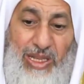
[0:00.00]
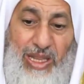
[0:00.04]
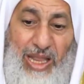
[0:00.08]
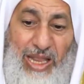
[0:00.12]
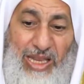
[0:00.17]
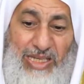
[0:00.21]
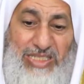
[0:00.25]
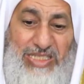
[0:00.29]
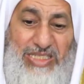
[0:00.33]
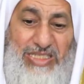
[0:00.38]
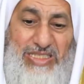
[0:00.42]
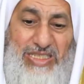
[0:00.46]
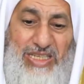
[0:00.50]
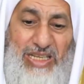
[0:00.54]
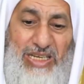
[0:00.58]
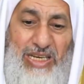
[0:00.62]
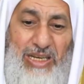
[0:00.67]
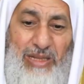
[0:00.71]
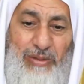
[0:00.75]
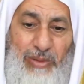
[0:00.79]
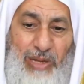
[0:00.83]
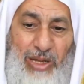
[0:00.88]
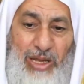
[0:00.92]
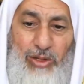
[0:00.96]

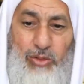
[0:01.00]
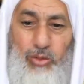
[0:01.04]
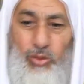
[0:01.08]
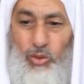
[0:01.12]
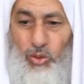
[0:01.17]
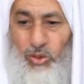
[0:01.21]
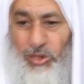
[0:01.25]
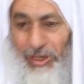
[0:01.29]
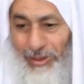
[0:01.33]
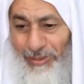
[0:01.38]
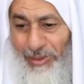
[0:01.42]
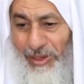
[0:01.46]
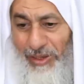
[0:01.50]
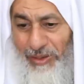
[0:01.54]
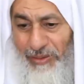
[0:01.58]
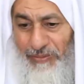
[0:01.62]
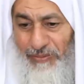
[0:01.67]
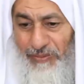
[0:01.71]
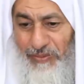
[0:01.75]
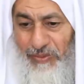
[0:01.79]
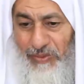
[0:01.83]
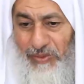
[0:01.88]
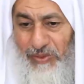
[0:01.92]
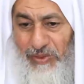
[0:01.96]
حسن بعض العلماء
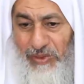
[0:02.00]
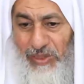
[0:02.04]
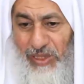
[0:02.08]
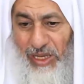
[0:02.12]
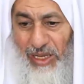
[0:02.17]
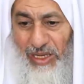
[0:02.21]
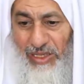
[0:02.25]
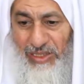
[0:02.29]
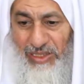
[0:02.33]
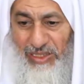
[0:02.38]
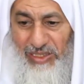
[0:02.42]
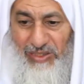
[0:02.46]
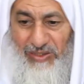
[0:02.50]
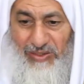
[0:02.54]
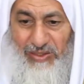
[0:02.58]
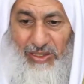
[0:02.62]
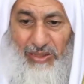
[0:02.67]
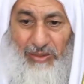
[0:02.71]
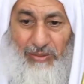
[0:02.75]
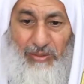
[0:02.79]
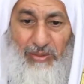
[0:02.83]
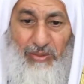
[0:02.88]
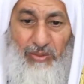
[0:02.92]
حديث